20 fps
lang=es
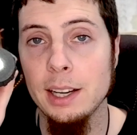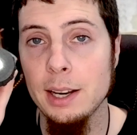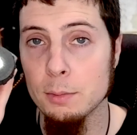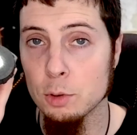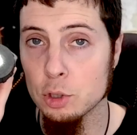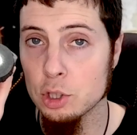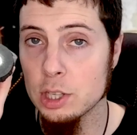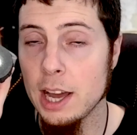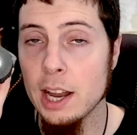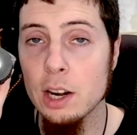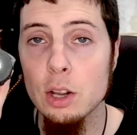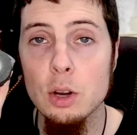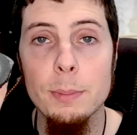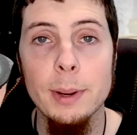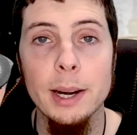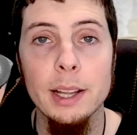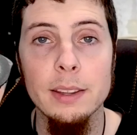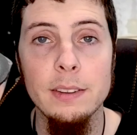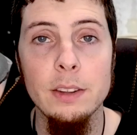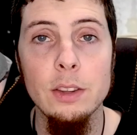tenemos
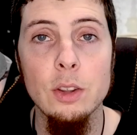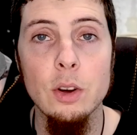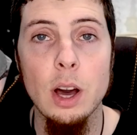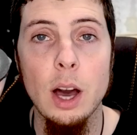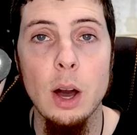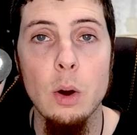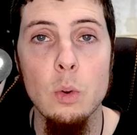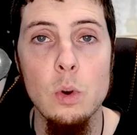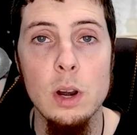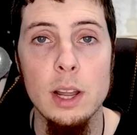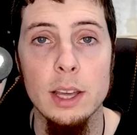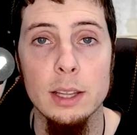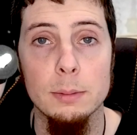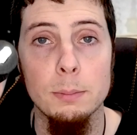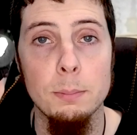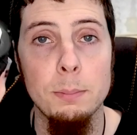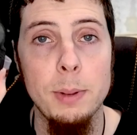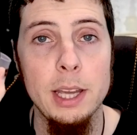algo parecido a un LED,